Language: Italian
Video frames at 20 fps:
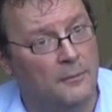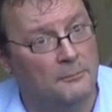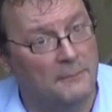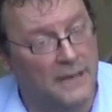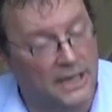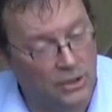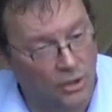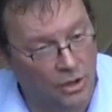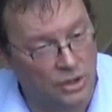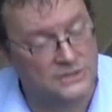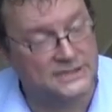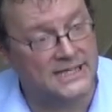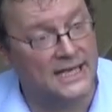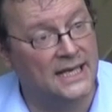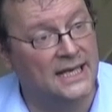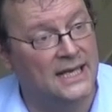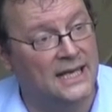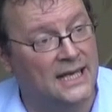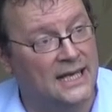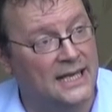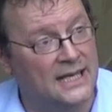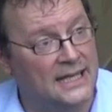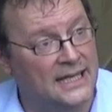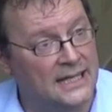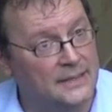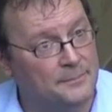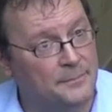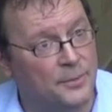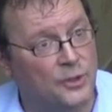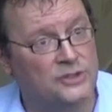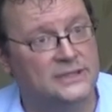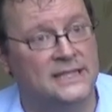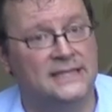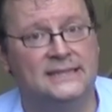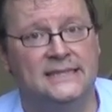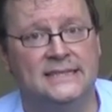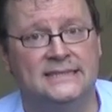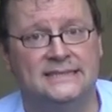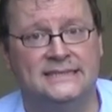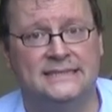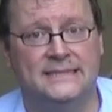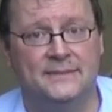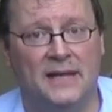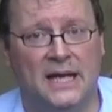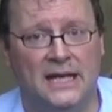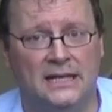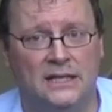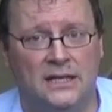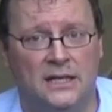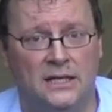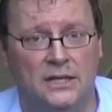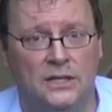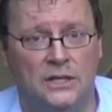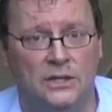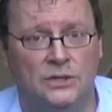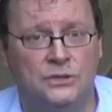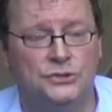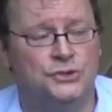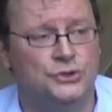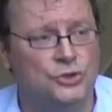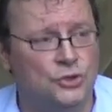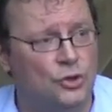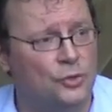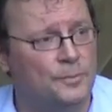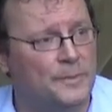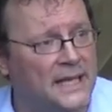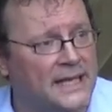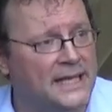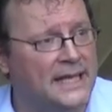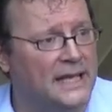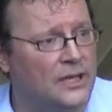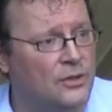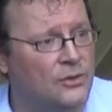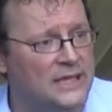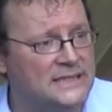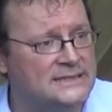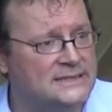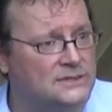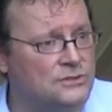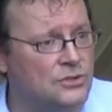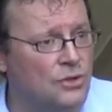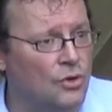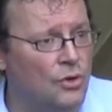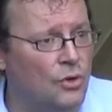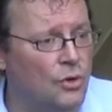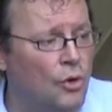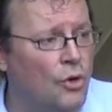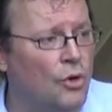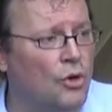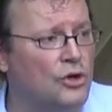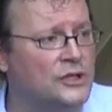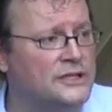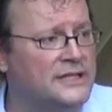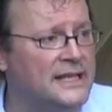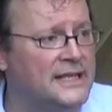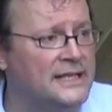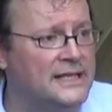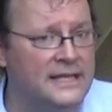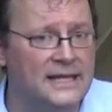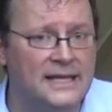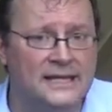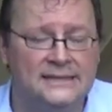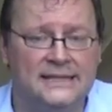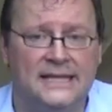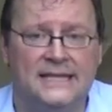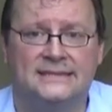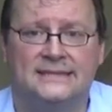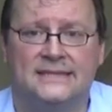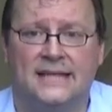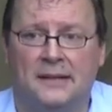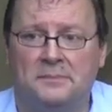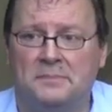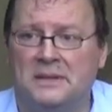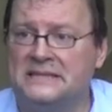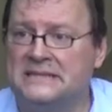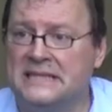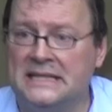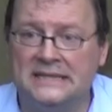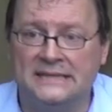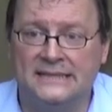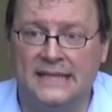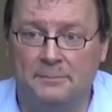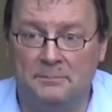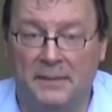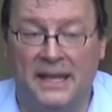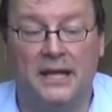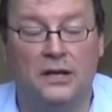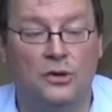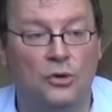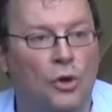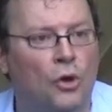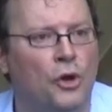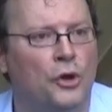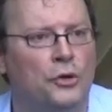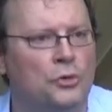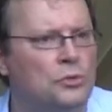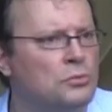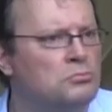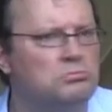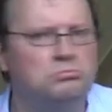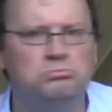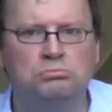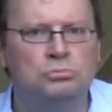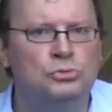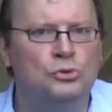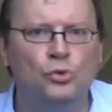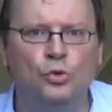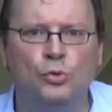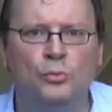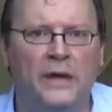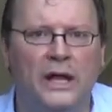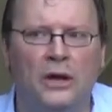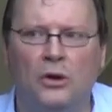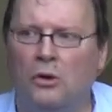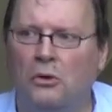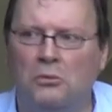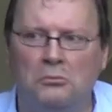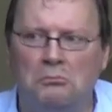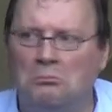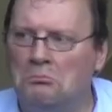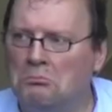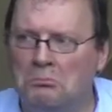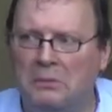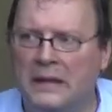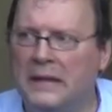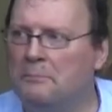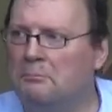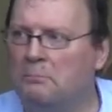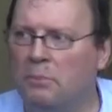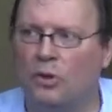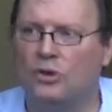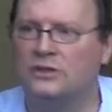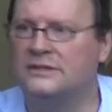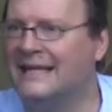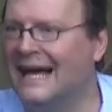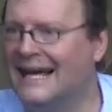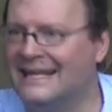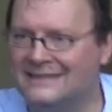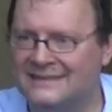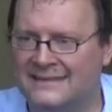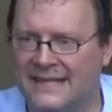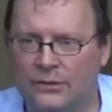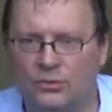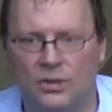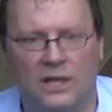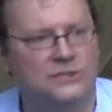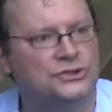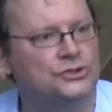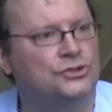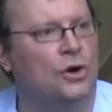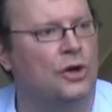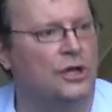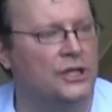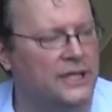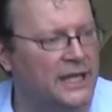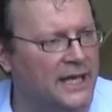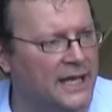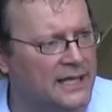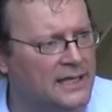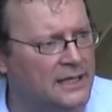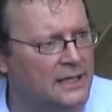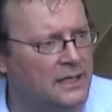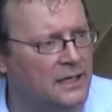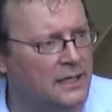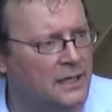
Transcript: Ma cosa importantissima, solo perché questo ordine di grandezza rappresenta per noi un numero importante, una soglia,